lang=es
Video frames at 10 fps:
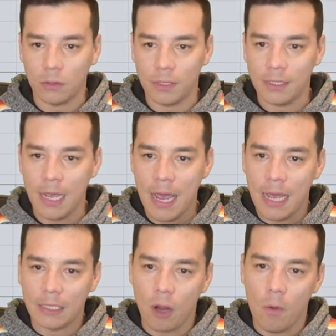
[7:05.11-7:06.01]
Entonces,
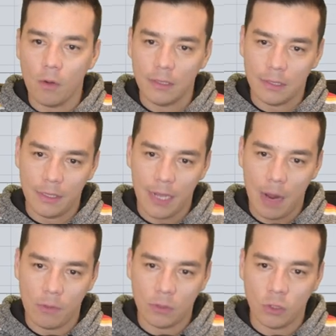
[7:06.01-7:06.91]
es como si,
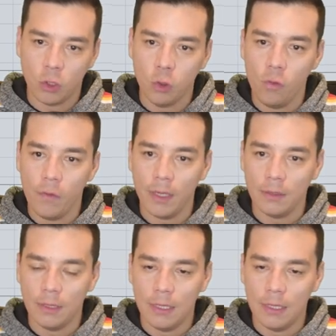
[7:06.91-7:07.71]
digamos, sube,